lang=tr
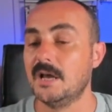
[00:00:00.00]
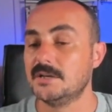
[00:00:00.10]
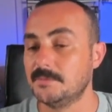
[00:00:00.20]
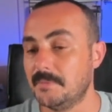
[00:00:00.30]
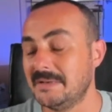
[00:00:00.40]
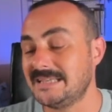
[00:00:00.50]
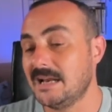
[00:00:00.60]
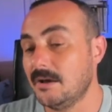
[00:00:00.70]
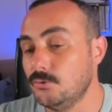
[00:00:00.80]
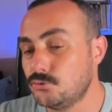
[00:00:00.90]
Şimdi
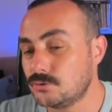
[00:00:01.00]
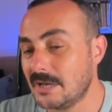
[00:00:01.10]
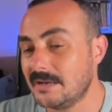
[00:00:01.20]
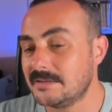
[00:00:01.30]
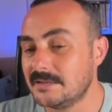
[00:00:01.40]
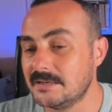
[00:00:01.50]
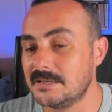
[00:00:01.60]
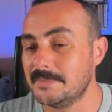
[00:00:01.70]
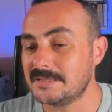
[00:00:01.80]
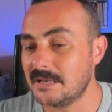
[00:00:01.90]
mesela 3
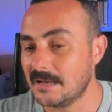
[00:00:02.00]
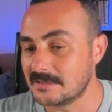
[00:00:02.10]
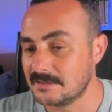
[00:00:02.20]
tanesininki mesela